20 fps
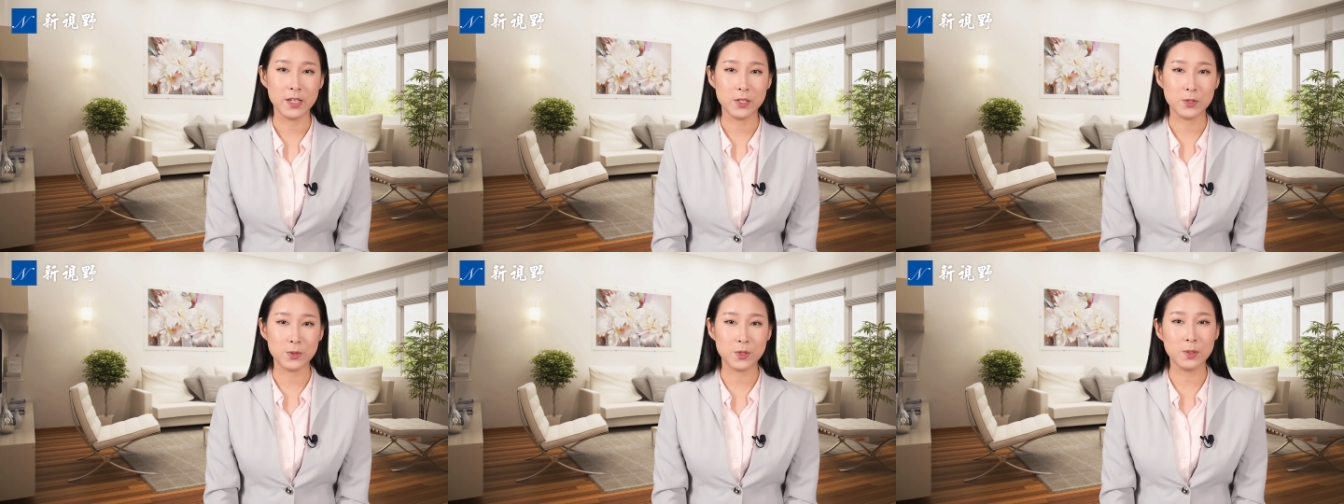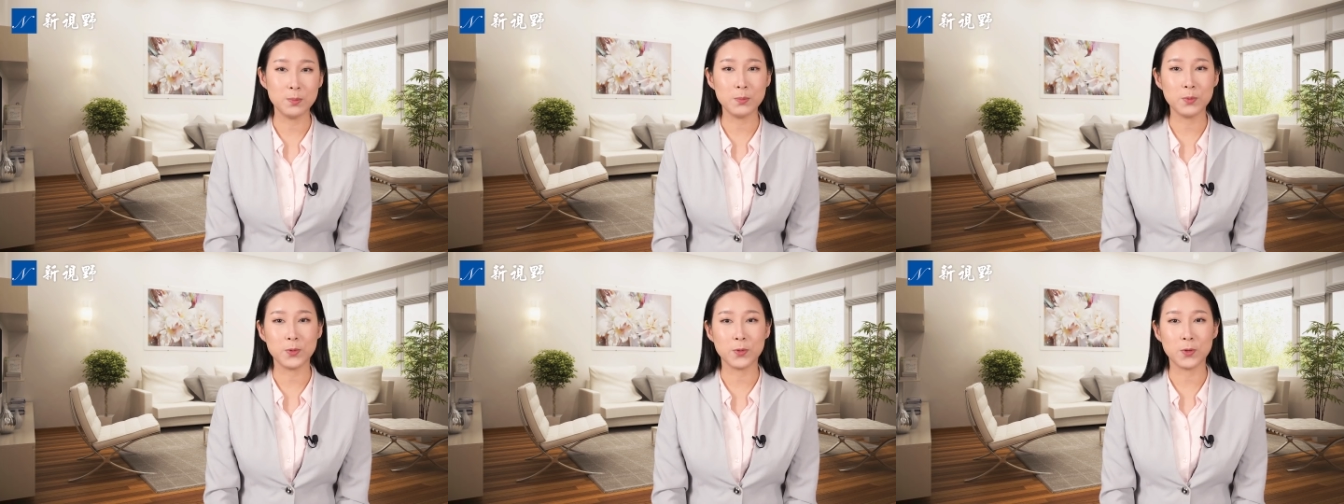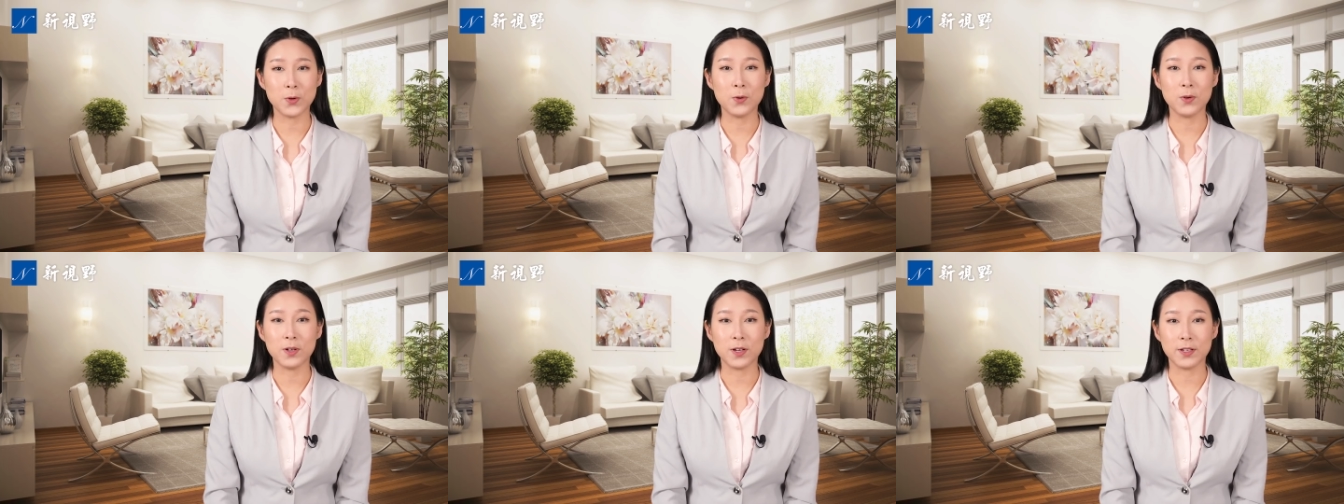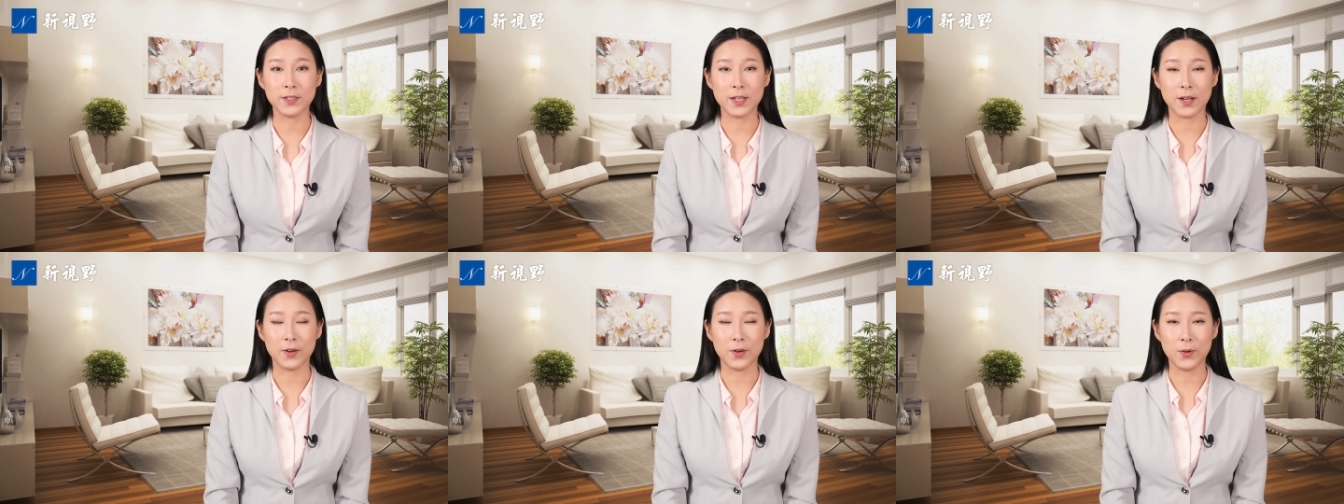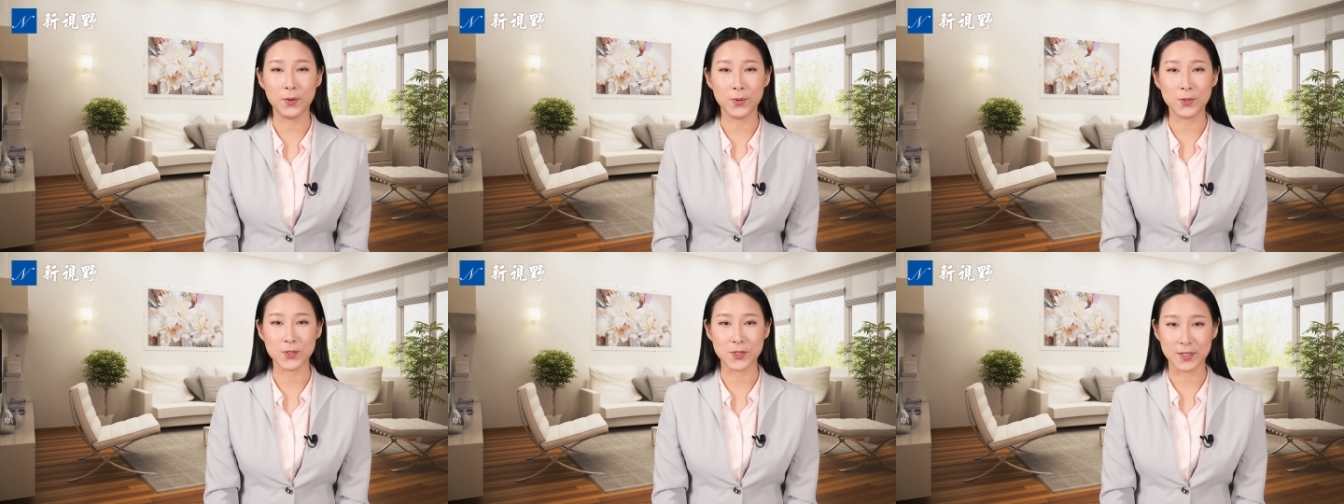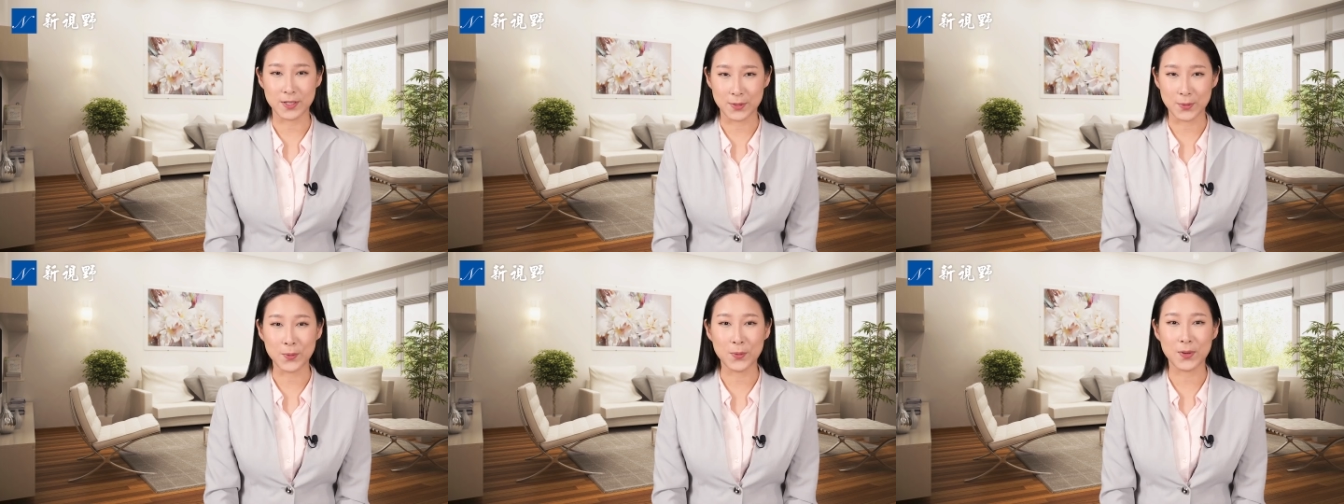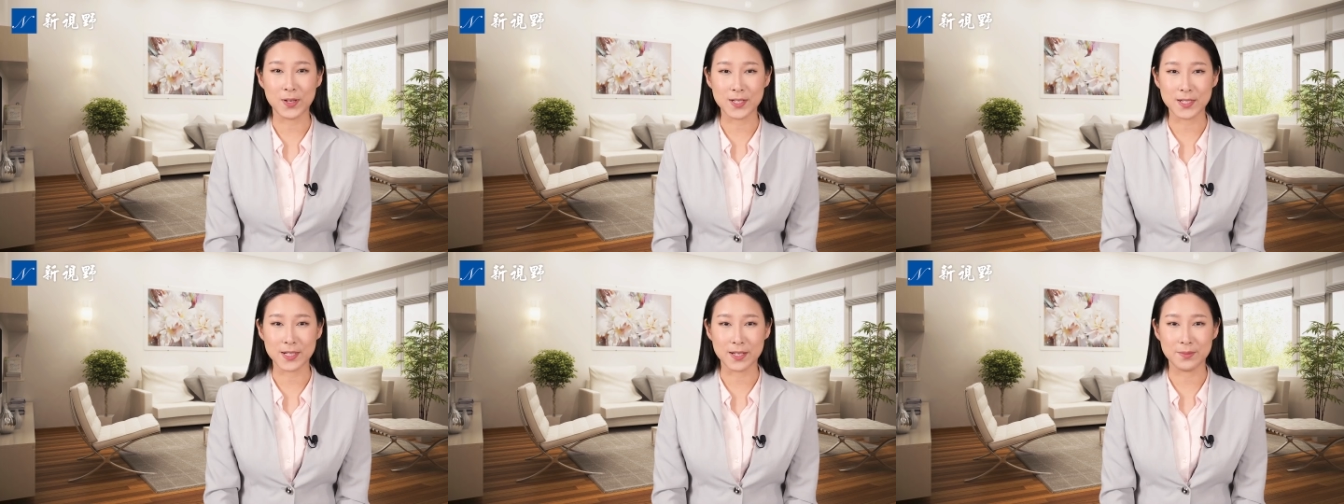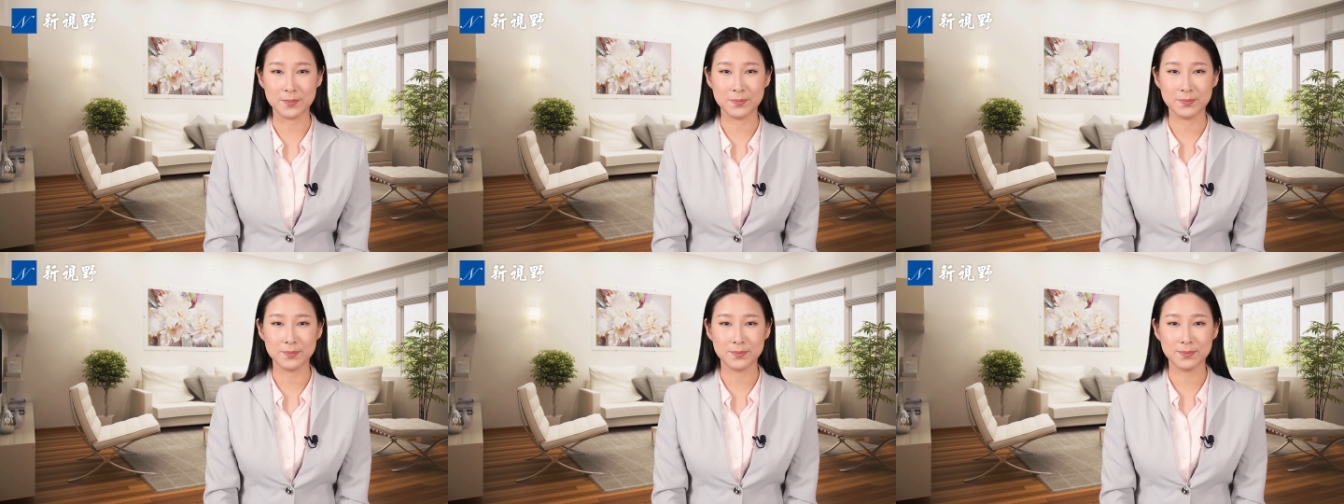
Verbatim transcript: 宣布共和党候选人获胜。